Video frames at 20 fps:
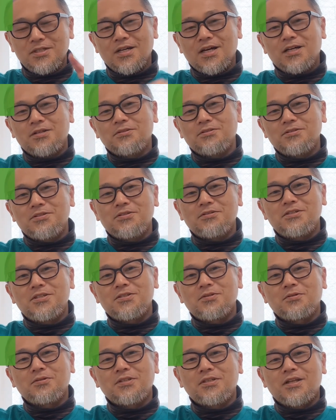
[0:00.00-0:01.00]
あの注意
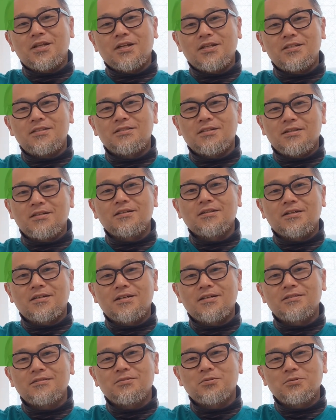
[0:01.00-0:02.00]
しておいたらいいんじゃないか
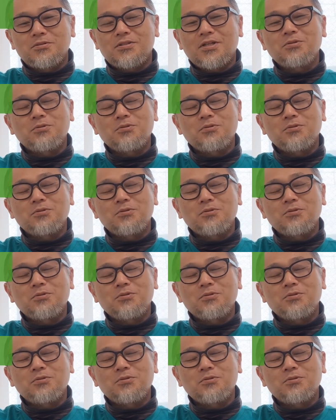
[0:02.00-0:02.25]
なと